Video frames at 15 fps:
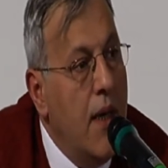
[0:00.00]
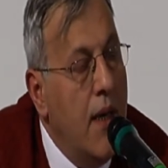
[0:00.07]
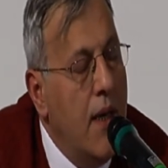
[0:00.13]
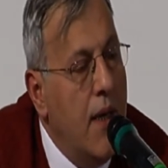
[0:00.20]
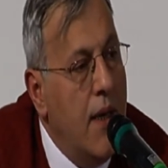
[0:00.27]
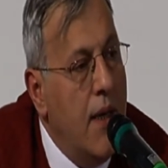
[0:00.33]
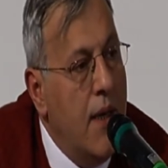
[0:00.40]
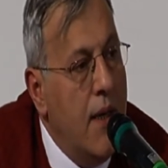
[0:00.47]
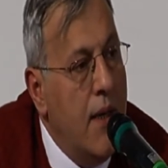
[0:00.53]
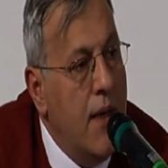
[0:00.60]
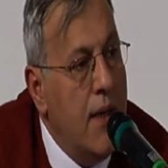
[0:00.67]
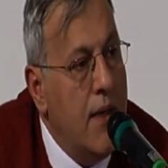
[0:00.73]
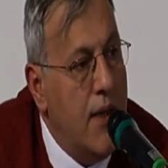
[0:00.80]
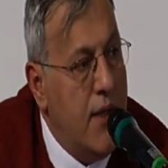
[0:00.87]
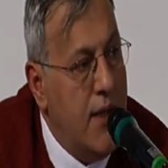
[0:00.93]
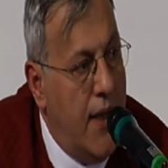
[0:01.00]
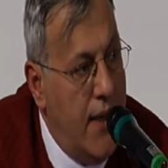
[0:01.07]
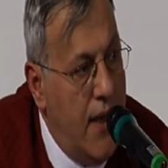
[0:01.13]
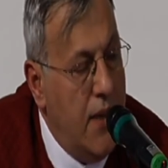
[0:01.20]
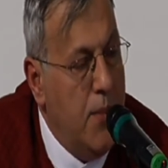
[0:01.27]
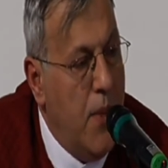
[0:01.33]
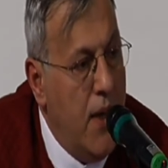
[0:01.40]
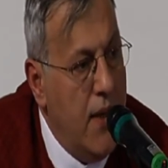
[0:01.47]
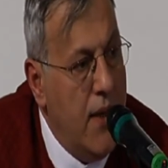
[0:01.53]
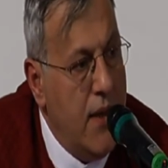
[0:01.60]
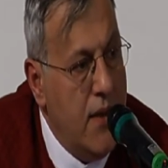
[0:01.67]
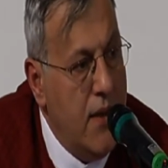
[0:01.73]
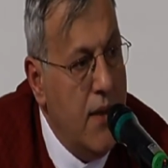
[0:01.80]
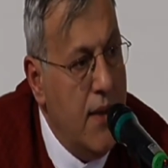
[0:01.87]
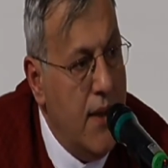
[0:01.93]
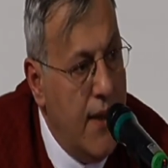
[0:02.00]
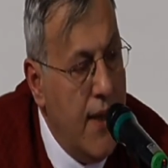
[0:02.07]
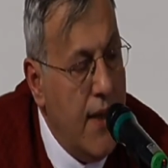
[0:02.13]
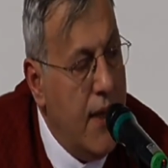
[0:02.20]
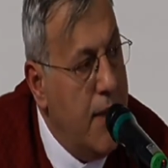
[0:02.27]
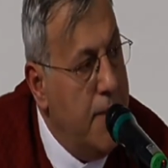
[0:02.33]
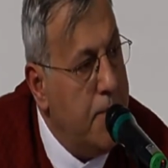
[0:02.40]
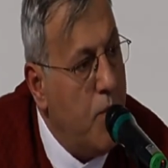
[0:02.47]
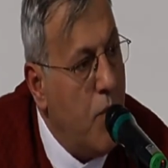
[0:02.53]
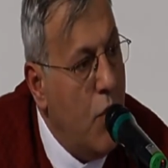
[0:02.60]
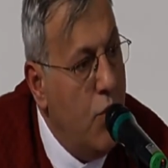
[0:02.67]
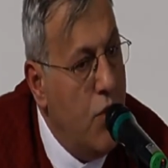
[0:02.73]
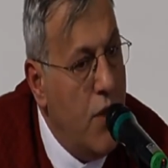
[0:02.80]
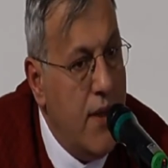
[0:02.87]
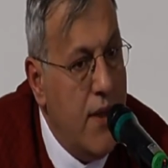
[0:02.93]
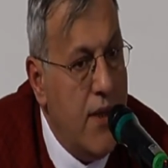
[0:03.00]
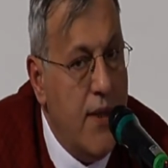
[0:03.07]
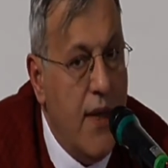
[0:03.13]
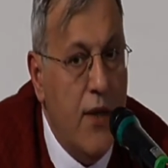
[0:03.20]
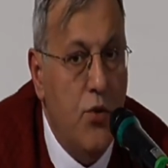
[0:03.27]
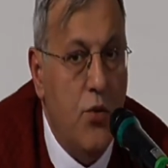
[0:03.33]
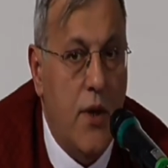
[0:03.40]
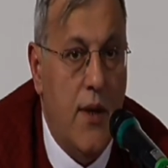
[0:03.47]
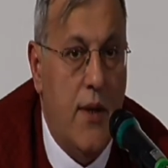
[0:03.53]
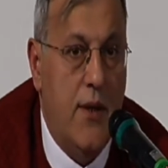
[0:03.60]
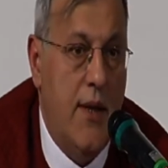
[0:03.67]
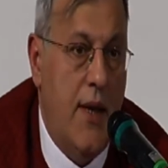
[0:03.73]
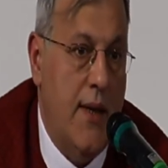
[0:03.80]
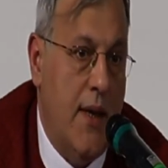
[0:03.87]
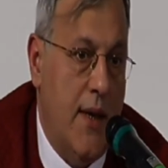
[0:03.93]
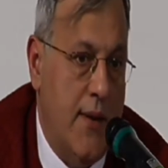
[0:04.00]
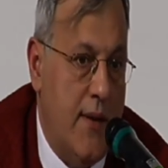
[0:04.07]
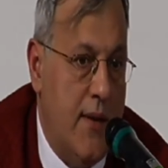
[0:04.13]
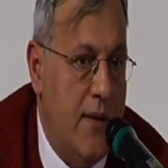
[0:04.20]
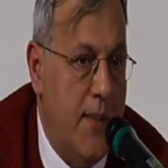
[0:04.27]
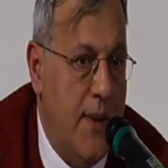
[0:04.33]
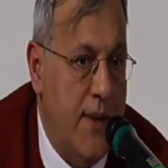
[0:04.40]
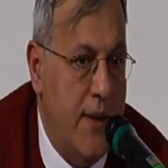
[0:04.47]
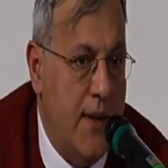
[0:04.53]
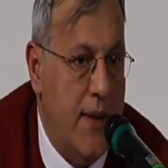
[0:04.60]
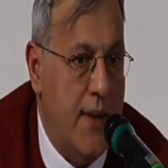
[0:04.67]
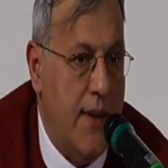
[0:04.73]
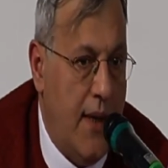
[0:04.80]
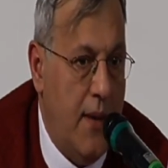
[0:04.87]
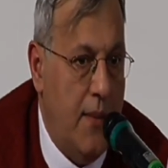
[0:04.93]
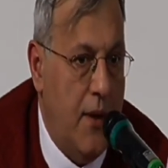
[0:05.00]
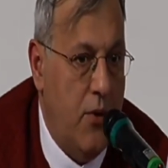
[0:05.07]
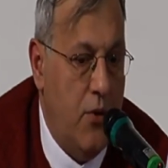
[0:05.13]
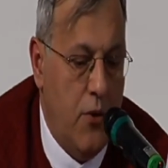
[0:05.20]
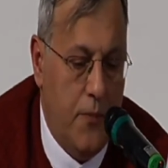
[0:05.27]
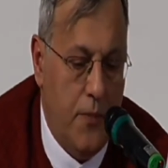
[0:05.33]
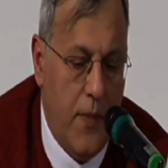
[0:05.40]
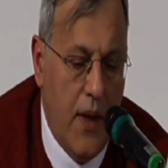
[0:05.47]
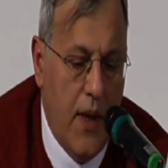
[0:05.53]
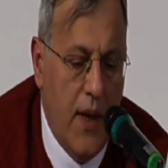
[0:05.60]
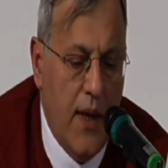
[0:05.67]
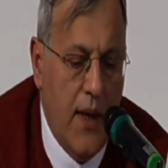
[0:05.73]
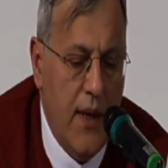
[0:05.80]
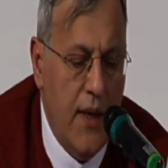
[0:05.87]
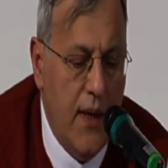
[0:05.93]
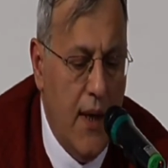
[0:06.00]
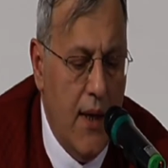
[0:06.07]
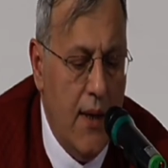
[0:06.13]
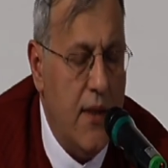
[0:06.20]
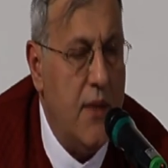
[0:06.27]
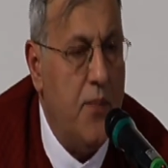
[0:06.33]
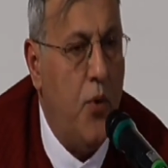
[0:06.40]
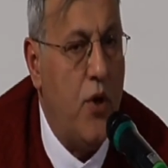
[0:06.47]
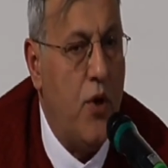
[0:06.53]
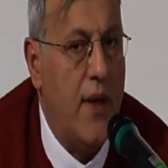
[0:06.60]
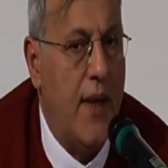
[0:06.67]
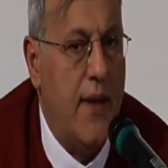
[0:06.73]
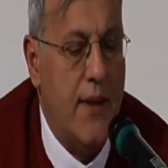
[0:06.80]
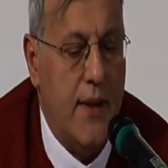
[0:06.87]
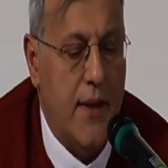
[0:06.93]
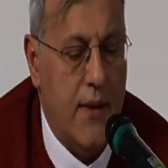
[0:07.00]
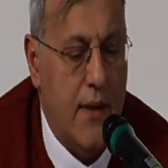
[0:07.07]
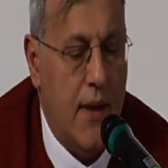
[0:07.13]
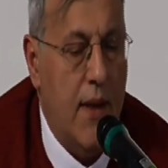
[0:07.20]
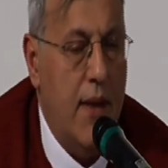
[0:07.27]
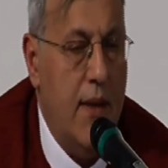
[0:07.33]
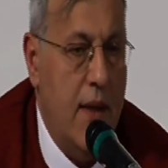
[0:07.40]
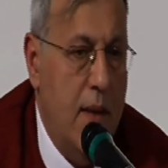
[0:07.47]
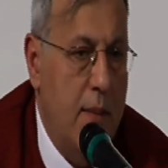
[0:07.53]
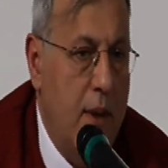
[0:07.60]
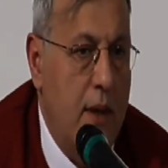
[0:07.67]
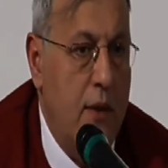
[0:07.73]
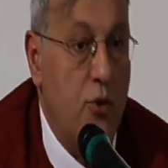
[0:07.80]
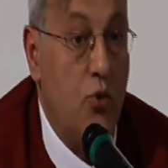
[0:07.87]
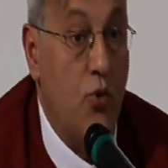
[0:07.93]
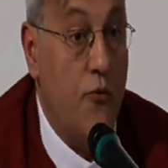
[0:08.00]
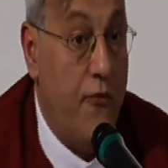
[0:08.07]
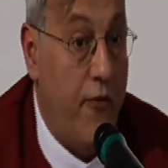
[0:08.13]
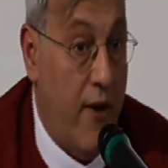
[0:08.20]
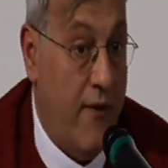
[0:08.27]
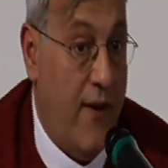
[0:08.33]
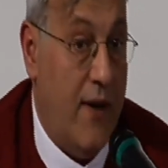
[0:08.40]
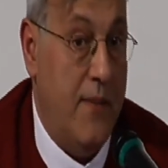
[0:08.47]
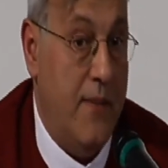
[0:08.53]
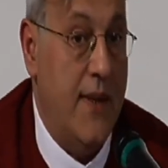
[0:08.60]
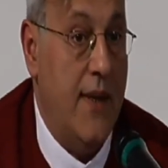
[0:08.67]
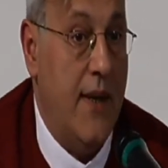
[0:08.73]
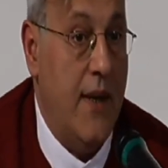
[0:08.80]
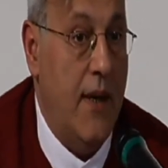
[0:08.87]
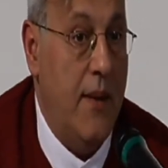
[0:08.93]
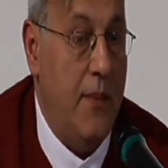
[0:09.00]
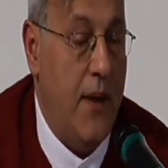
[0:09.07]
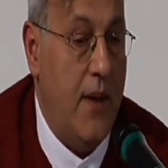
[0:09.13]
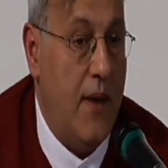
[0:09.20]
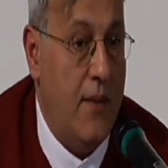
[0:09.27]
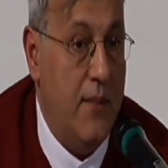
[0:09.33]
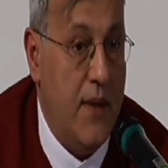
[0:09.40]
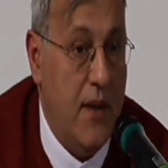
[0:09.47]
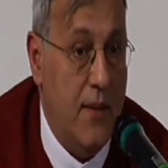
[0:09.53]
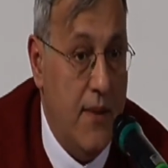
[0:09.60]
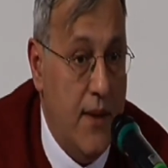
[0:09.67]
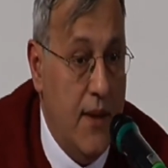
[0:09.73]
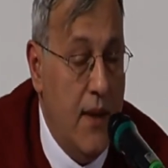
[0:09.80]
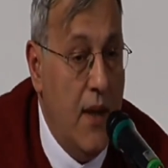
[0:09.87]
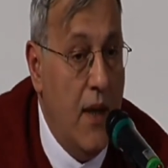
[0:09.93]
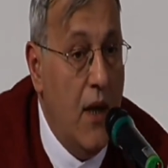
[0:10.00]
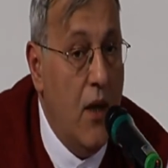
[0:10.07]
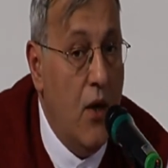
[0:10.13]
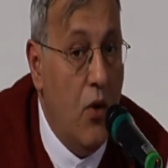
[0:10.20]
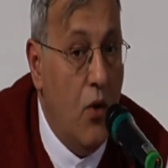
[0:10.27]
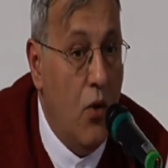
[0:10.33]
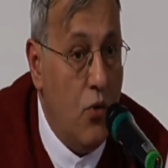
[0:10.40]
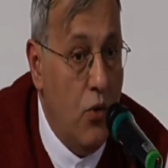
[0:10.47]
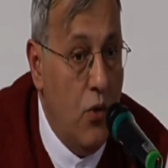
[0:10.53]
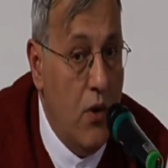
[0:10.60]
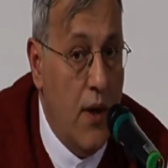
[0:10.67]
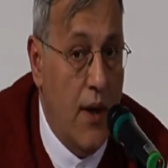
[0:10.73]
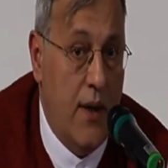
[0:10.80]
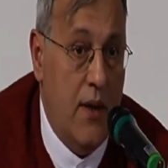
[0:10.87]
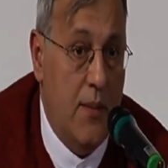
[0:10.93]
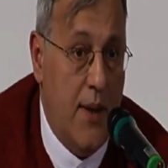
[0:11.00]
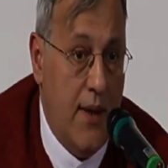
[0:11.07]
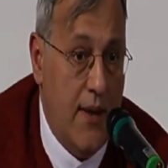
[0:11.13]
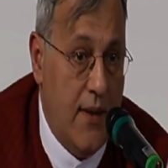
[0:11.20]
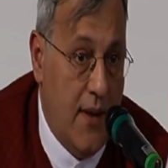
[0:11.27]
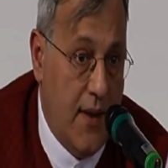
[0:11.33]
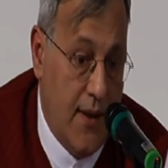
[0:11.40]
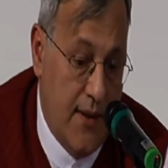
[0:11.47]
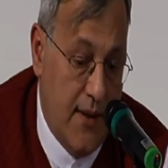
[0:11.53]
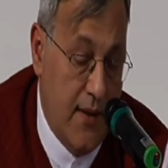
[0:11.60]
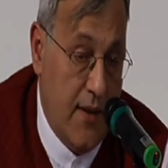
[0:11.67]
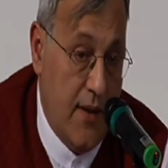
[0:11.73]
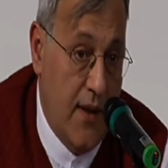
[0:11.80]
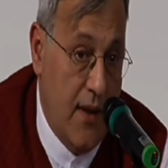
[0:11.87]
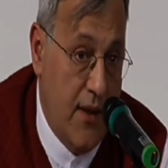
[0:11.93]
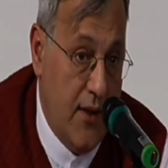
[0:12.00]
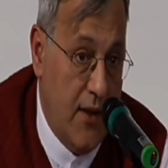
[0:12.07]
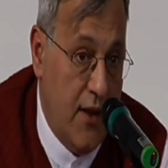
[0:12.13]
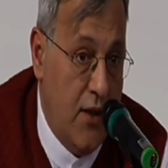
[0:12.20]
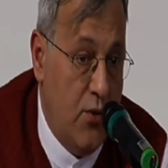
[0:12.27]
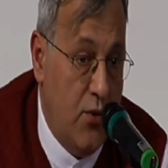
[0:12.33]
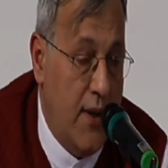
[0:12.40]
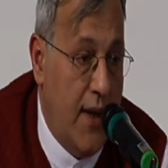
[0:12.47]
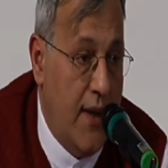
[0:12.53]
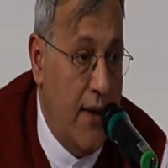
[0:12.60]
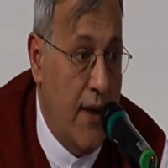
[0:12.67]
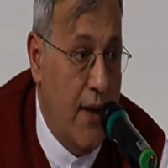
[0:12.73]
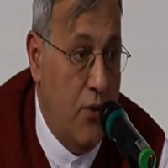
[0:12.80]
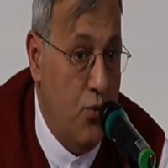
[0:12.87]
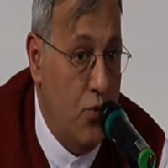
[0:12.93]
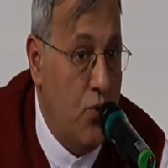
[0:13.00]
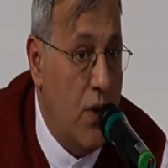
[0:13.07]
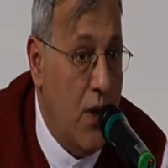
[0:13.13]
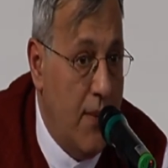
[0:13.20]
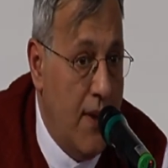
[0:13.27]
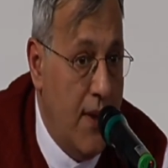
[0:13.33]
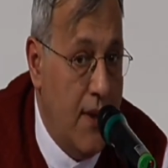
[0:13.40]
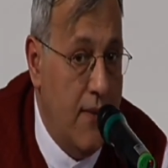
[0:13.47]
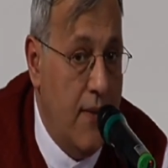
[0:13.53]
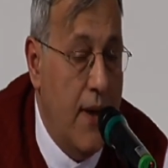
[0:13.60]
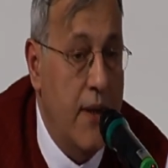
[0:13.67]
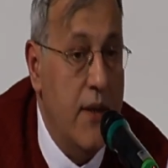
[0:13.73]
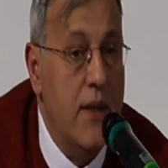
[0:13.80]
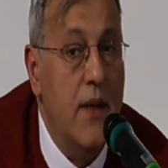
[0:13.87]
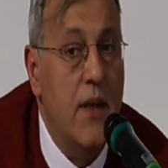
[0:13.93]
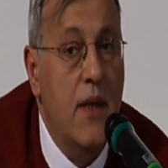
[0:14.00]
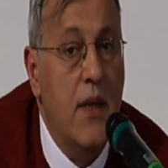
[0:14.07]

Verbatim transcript: e, ticaret mallarının direkt üreticiden tüketiciye yansıtılmasını talep ediyor. Yine spor alanlarında değil mi? Suffa var mesela peygamberimizin. Okulla ibadet arasındaki ilişkiyi düzenleyen uygulamaları var.